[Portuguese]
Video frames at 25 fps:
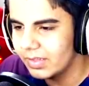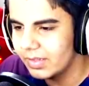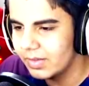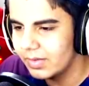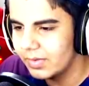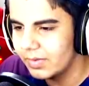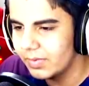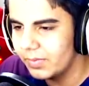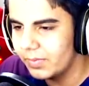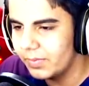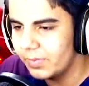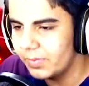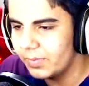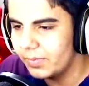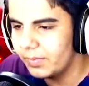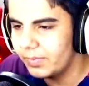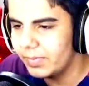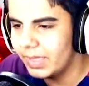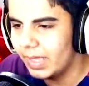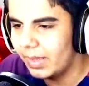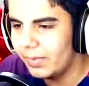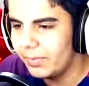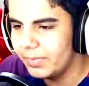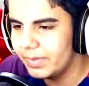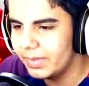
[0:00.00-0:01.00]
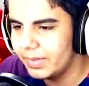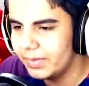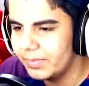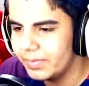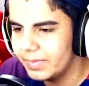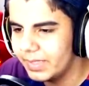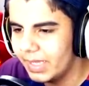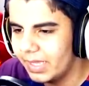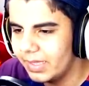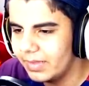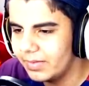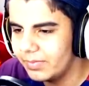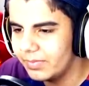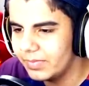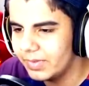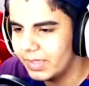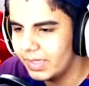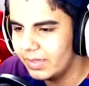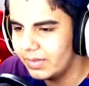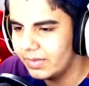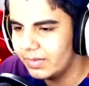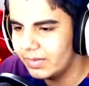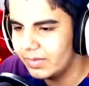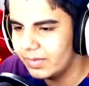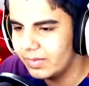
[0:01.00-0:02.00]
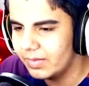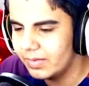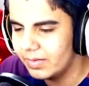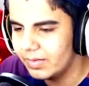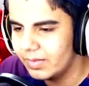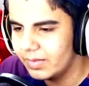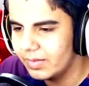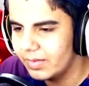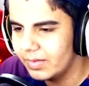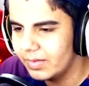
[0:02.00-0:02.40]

de areia, entendeu? aí eu não sei onde você foi parar.